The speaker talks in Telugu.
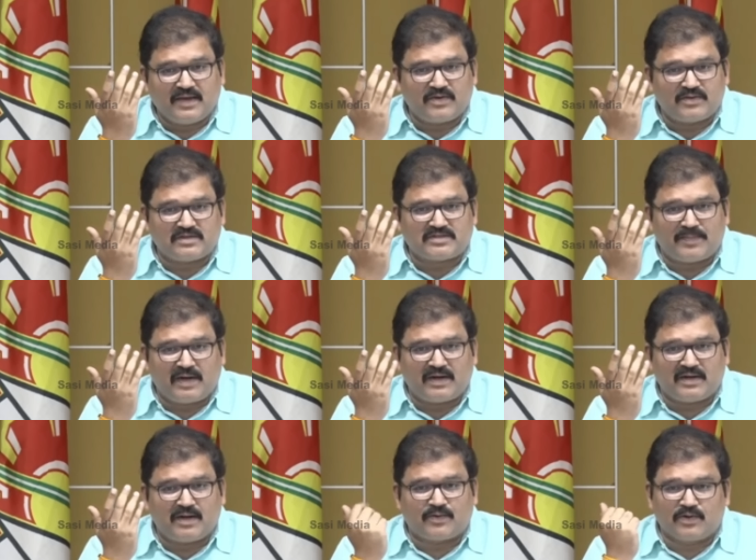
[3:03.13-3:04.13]
ఆ దేవుడితో
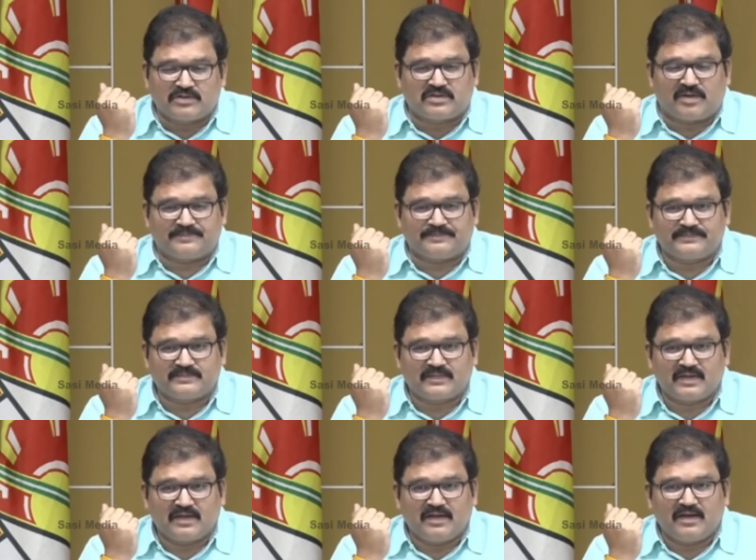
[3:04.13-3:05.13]
సమానంగా కొలుస్తాం
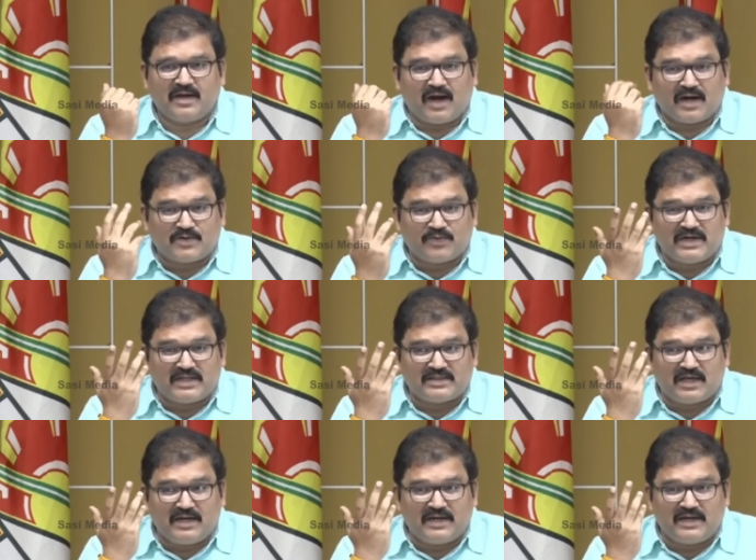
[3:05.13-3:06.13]

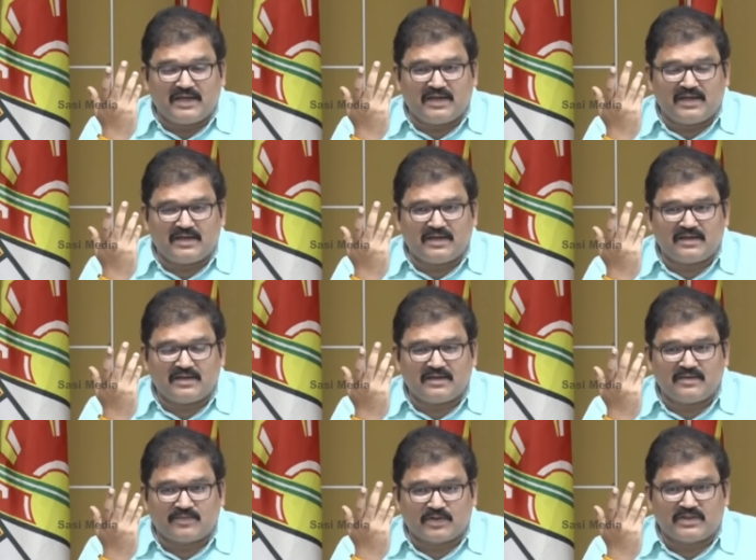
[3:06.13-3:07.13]
అటువంటి తల్లిని
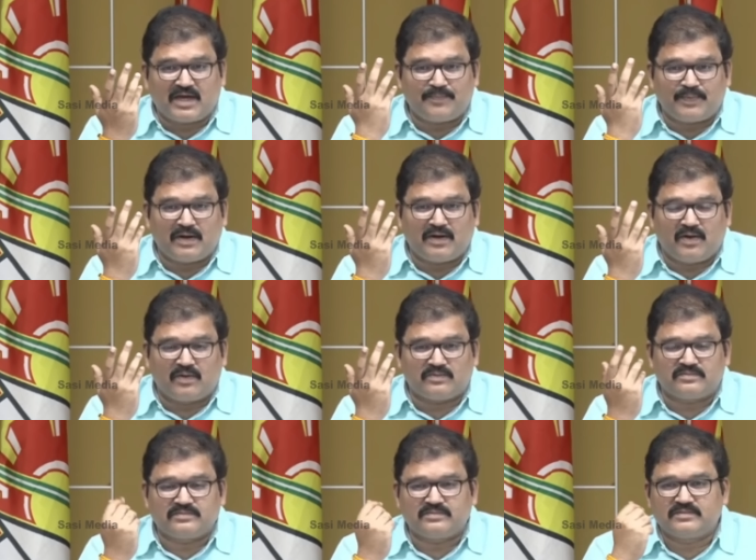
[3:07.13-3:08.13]

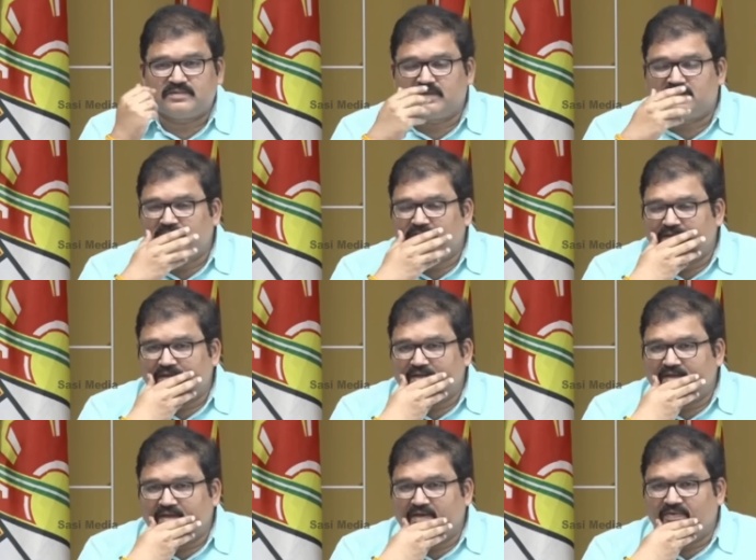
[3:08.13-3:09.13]
వృద్ధాప్యంలో
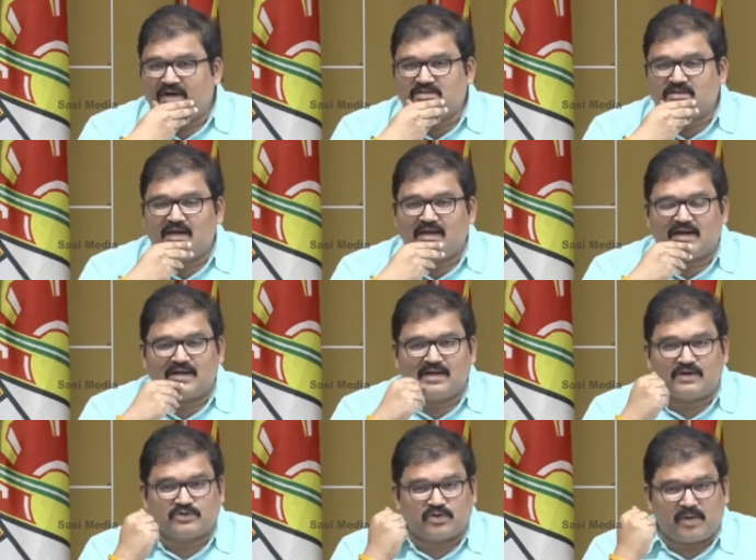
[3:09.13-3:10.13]
ఈ వయసులో ఈ
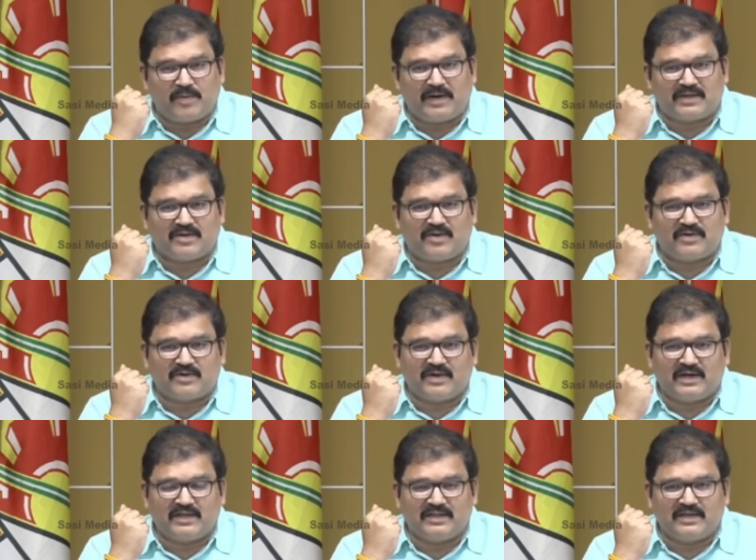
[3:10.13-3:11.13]
రకంగా క్షోభ పెడతా
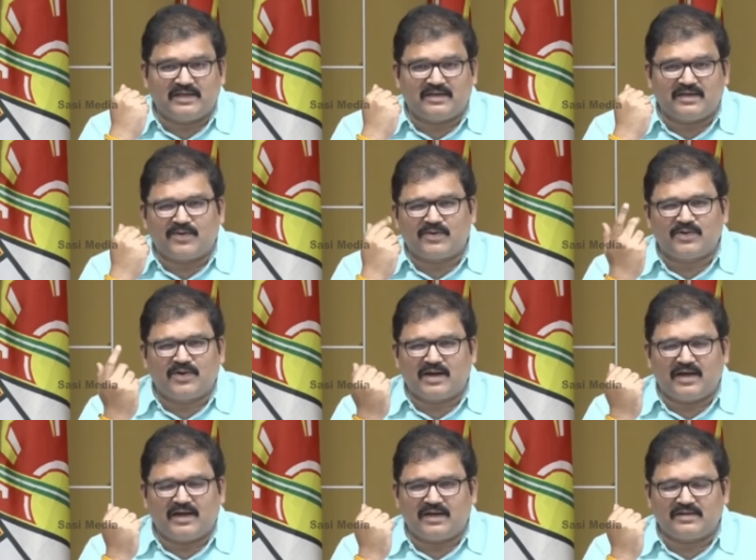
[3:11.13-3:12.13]
ఉంటాం అనేది ఎవరు
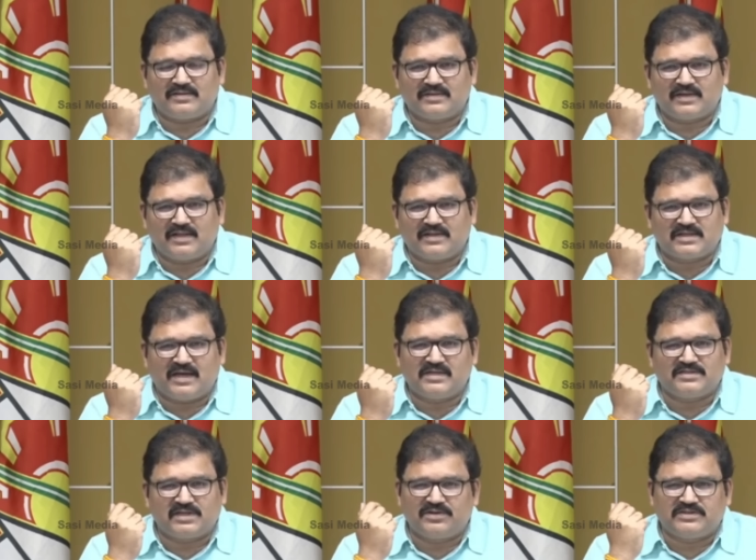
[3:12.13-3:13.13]
కూడా అది
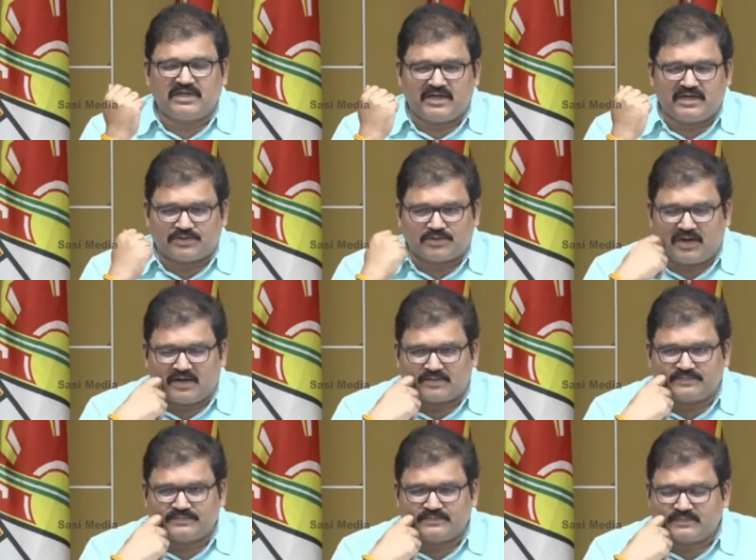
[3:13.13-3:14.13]
సహించరు
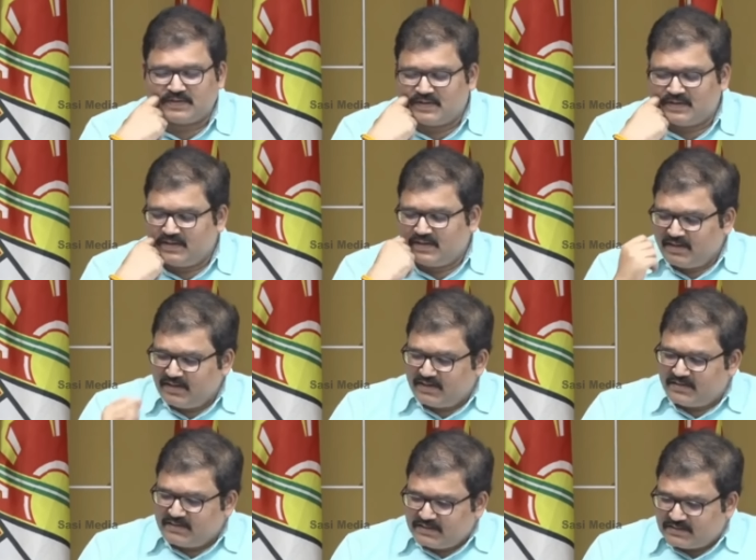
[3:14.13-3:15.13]
జీర్ణించుకోలేరు
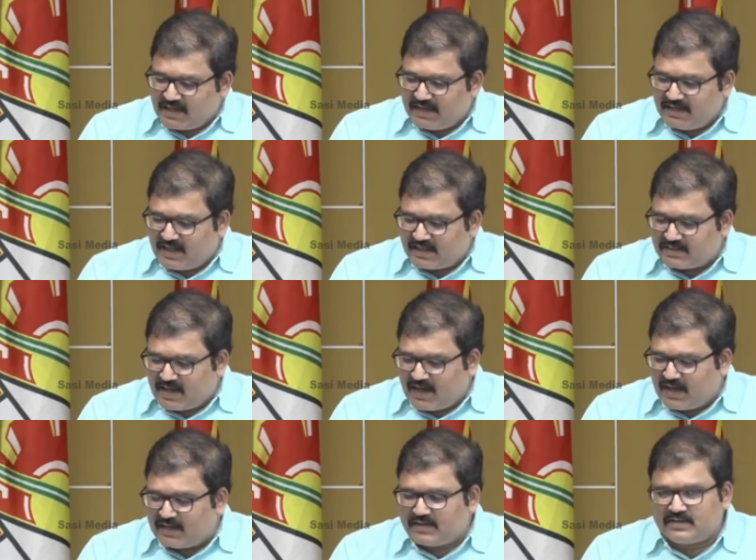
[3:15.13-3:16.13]
సరే
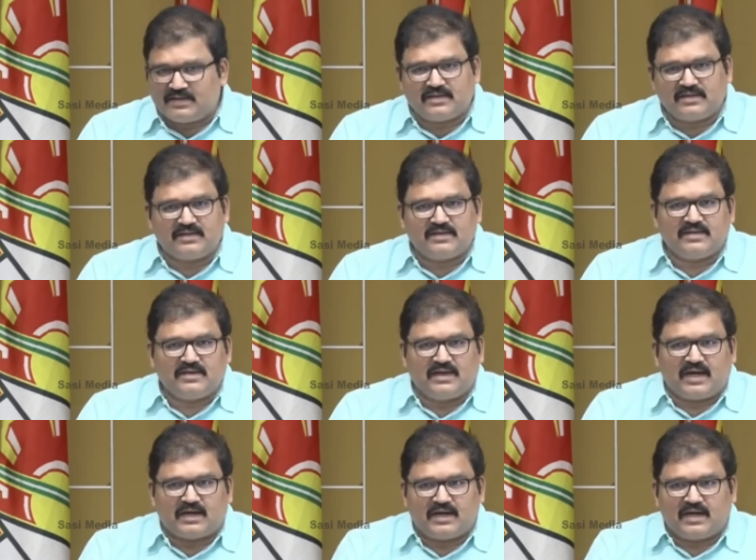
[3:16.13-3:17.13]
ఇదంతా
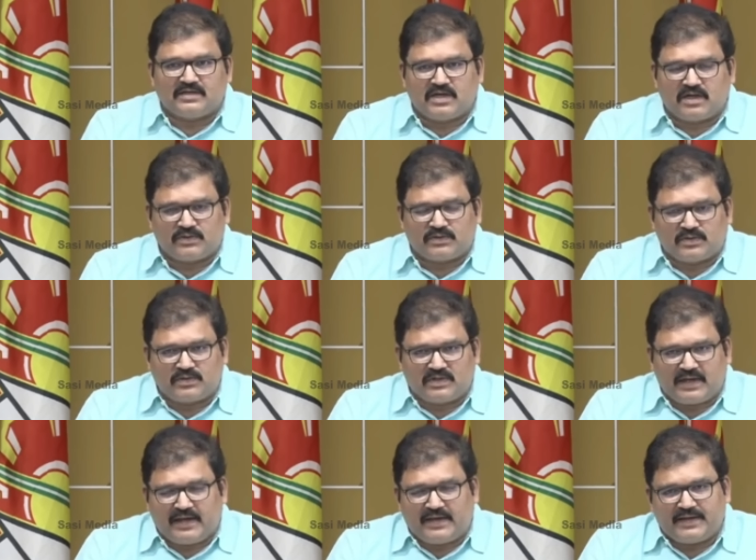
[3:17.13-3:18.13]
ఈ రకంగా జరుగుతూ
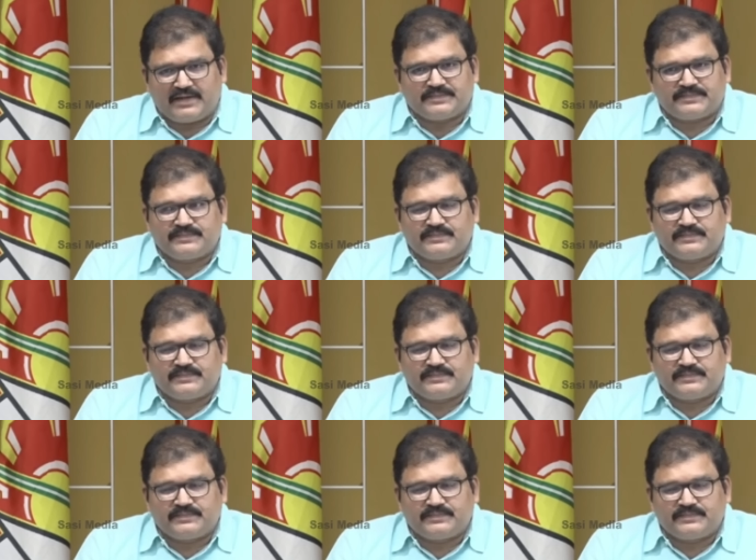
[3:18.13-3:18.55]
ఉంటే